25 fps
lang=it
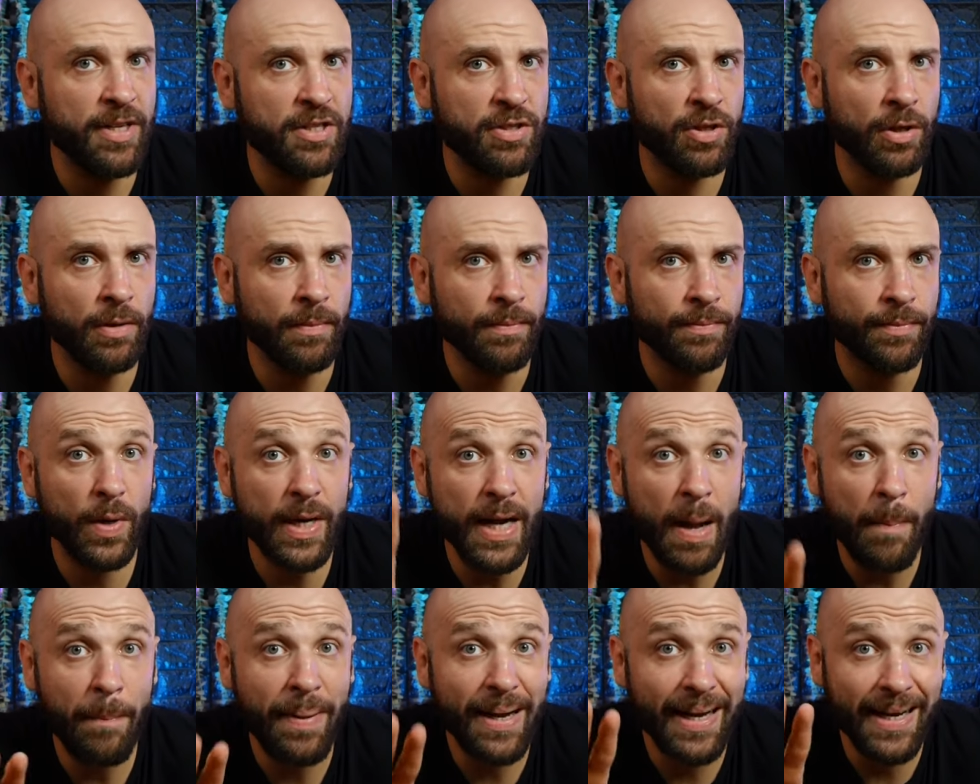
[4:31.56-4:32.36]
visto?
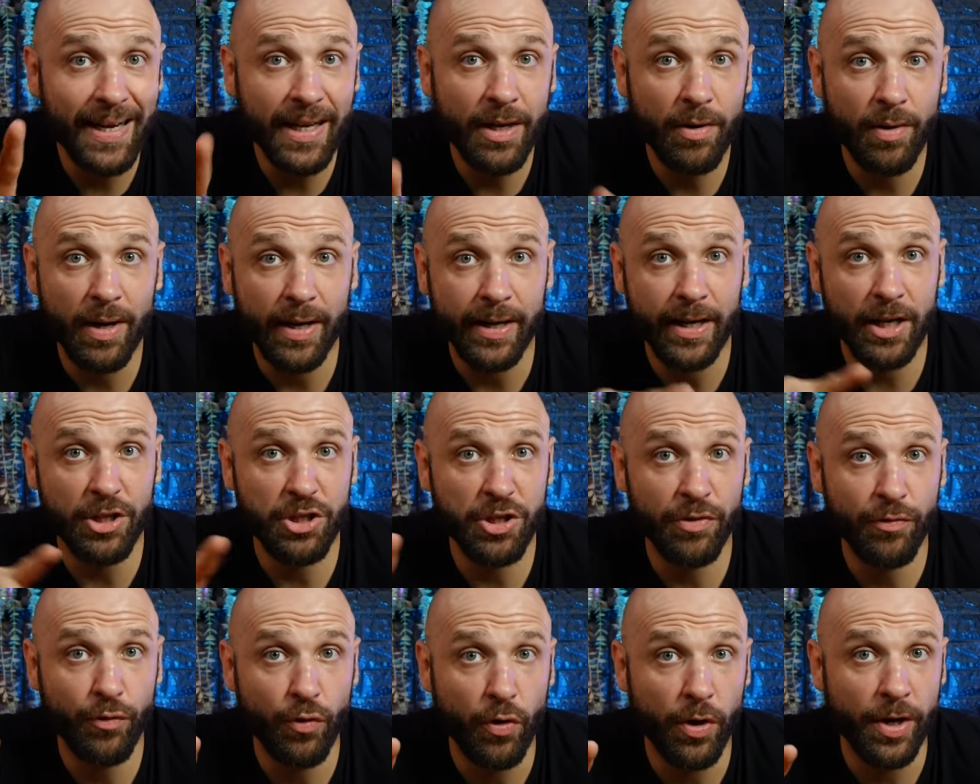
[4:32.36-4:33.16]
Quella pellicola che
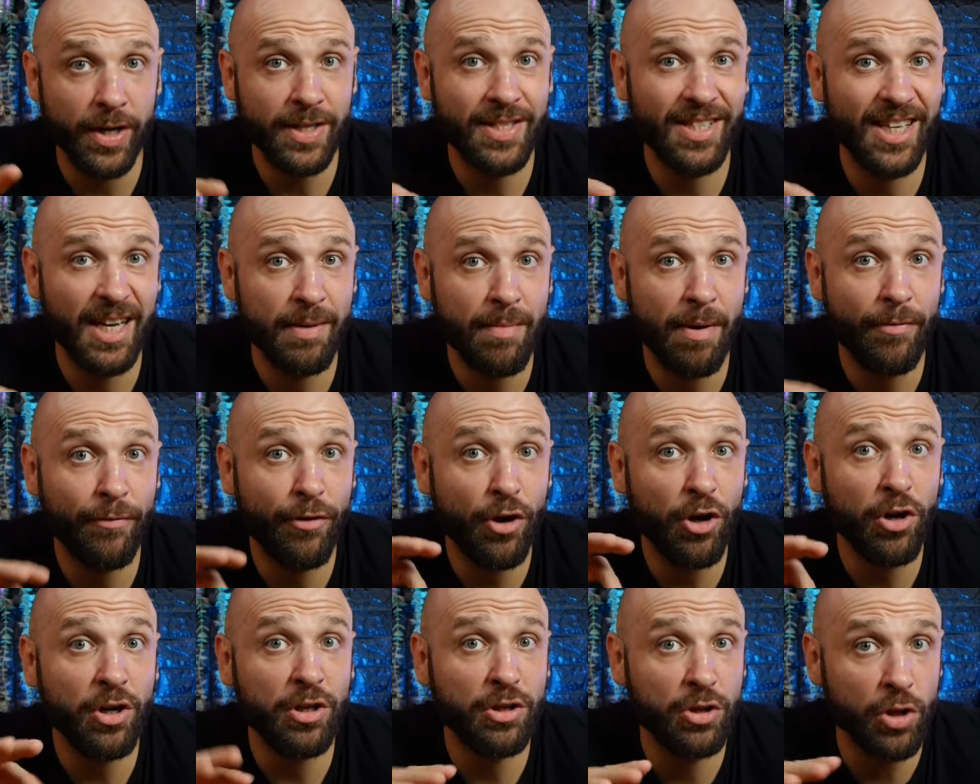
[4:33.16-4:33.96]
esce fuori si chiama
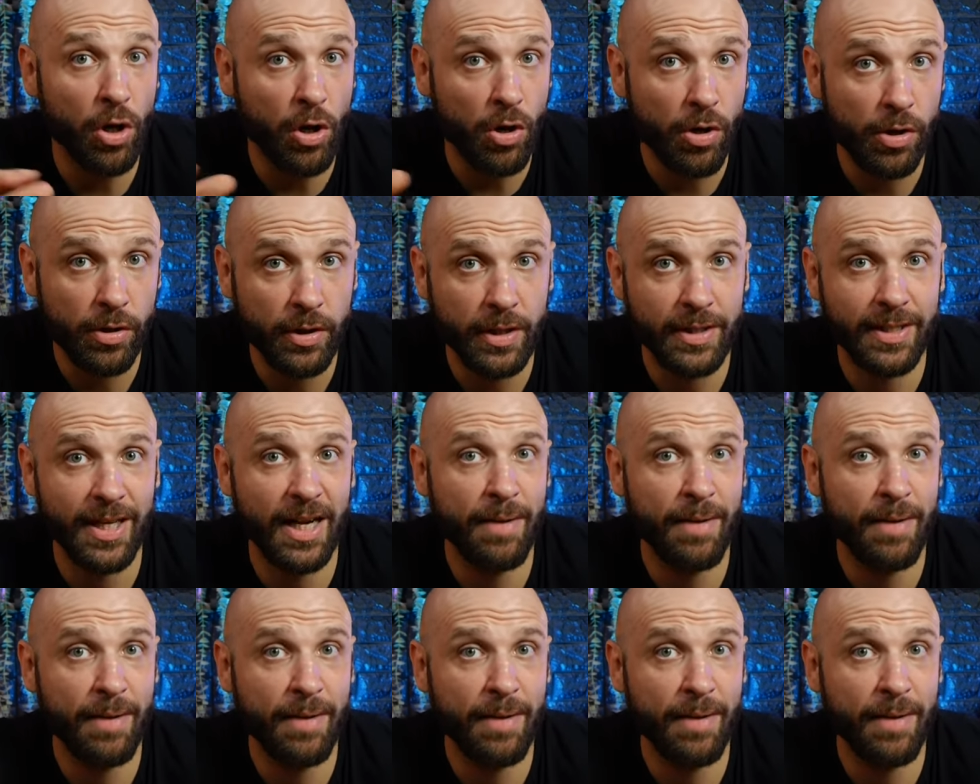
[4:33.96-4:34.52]
frog tongue,